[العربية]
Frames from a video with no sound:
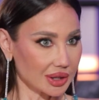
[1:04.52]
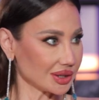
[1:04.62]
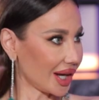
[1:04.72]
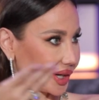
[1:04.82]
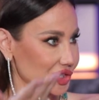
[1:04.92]

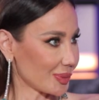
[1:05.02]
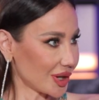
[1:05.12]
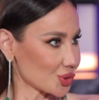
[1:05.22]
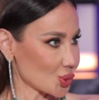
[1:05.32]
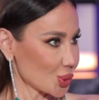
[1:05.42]
اكيد حعيش
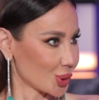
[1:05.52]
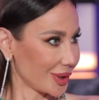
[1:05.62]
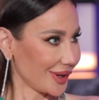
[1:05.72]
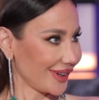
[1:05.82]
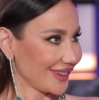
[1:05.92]
مع جو
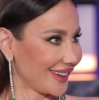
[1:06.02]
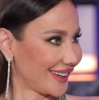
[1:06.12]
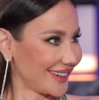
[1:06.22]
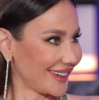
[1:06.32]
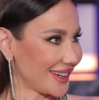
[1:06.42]

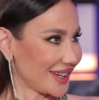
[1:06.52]
يعني